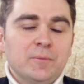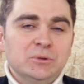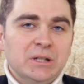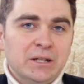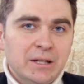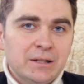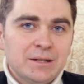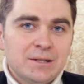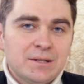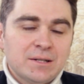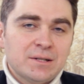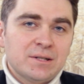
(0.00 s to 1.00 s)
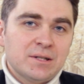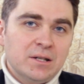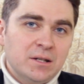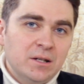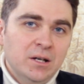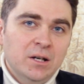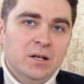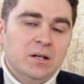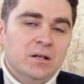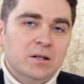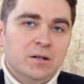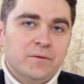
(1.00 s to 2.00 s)
благодарность да. за
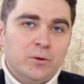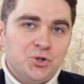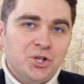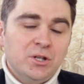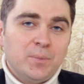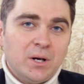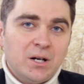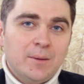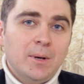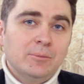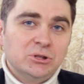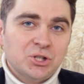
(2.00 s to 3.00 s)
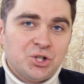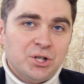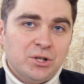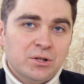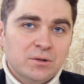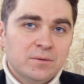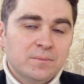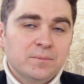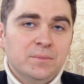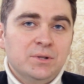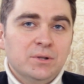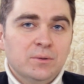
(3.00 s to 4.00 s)
а, Включение программы омоложения.
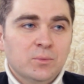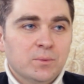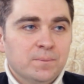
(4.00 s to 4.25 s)
Омоложение. Быть этому. Да,